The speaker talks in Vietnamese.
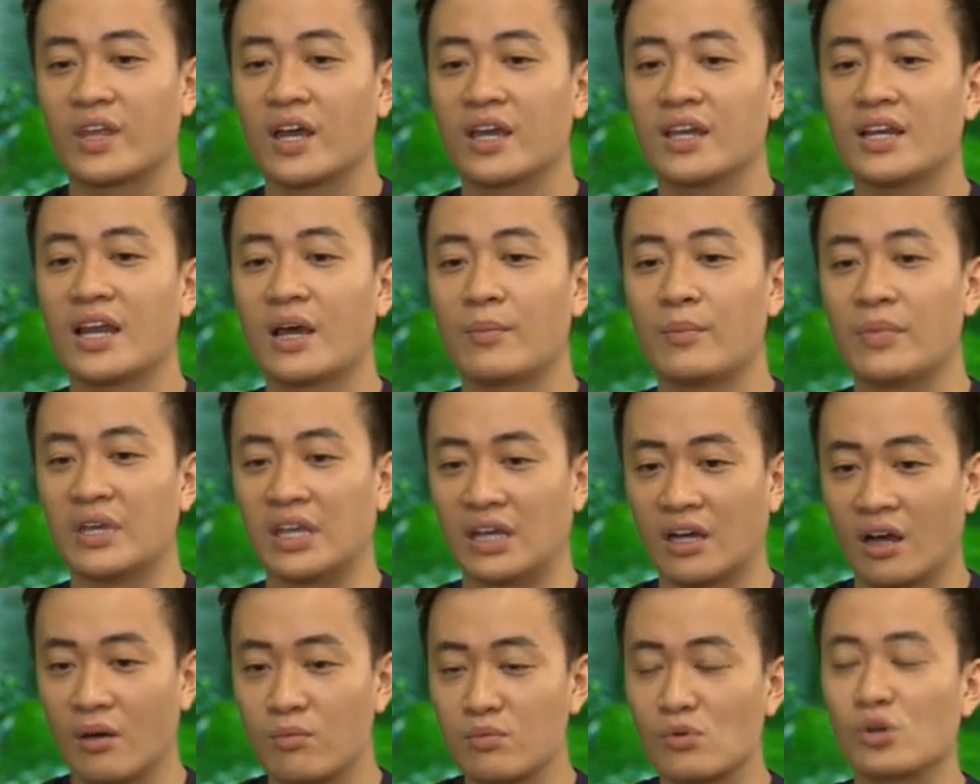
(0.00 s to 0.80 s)
thấy là mình
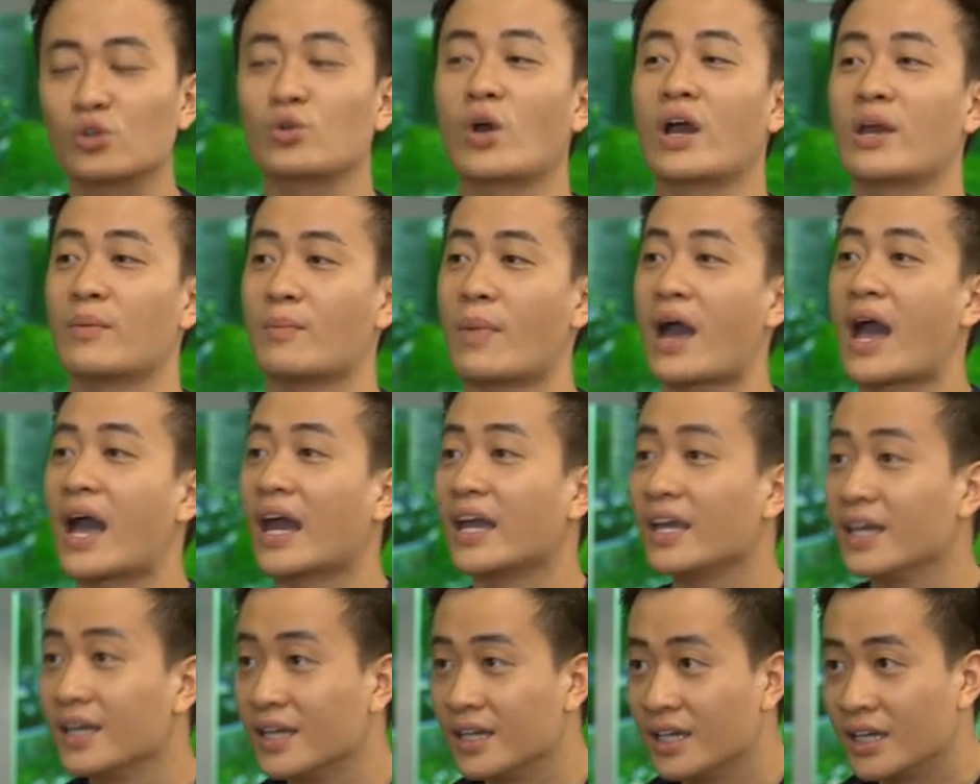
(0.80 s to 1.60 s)
không có thoải
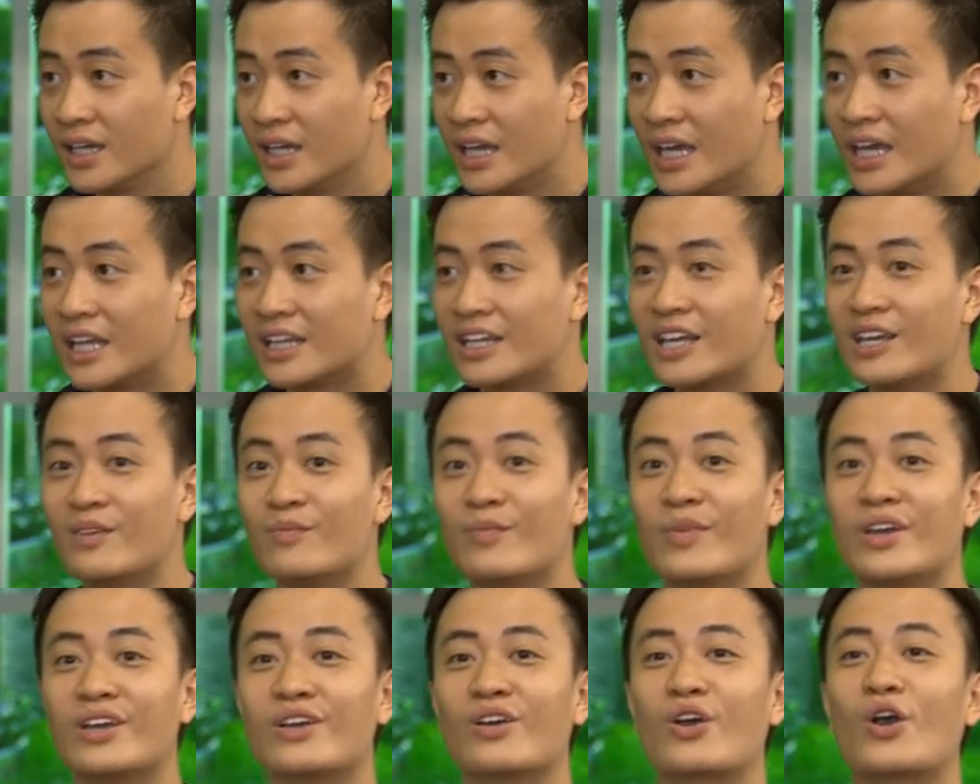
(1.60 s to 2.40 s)
mái thì
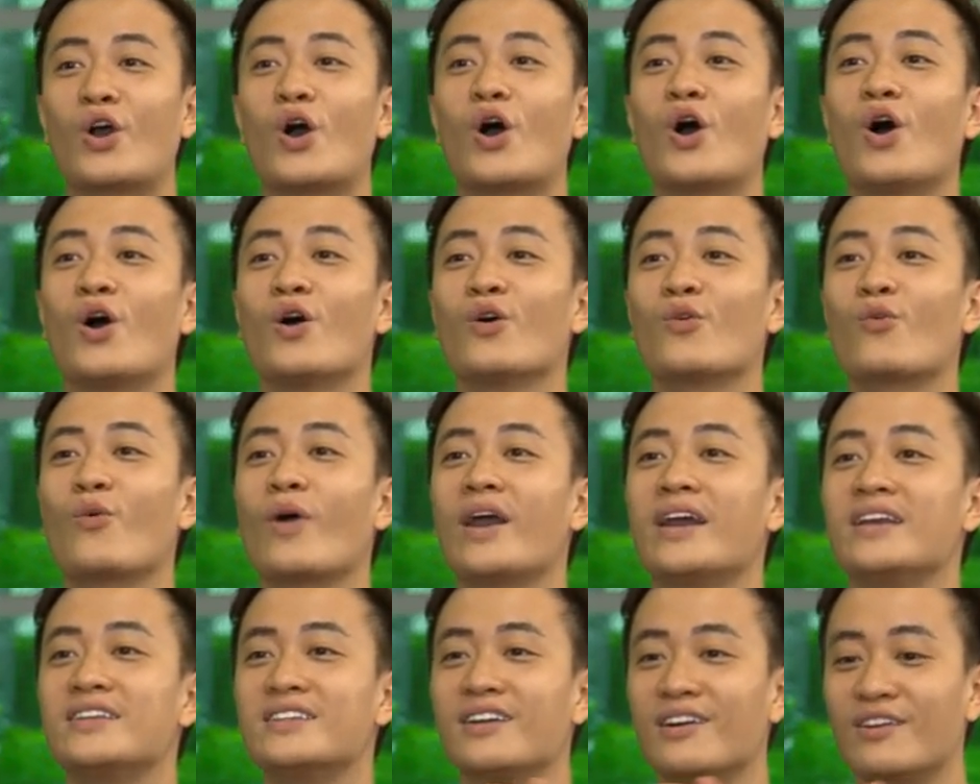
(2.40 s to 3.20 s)
mình có
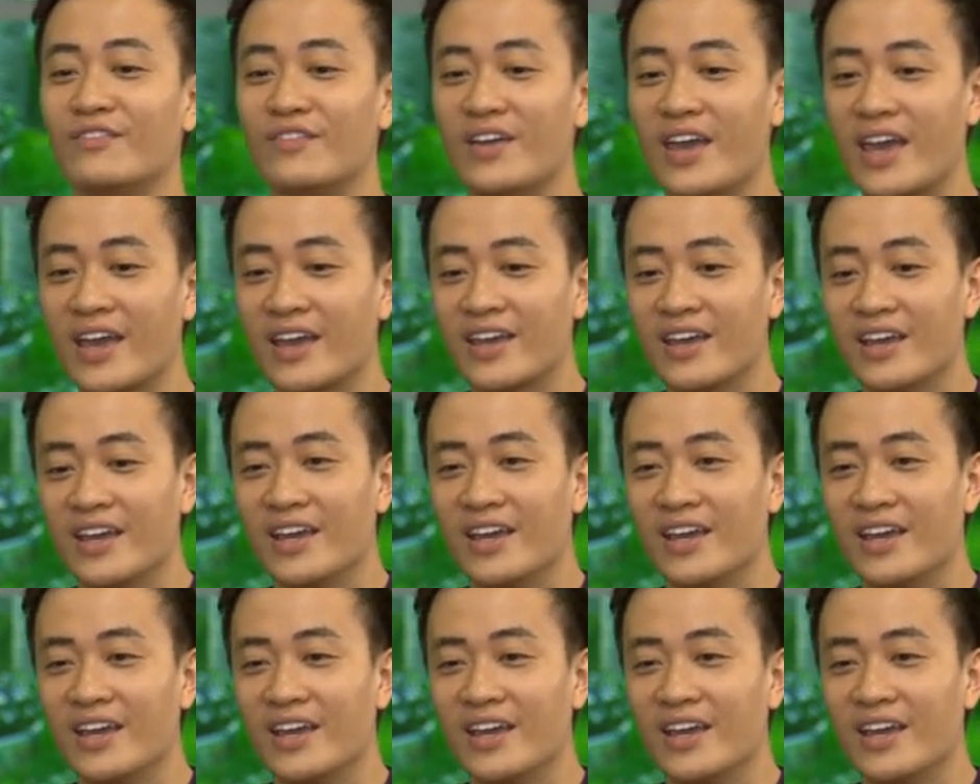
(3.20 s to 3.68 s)
quay trở về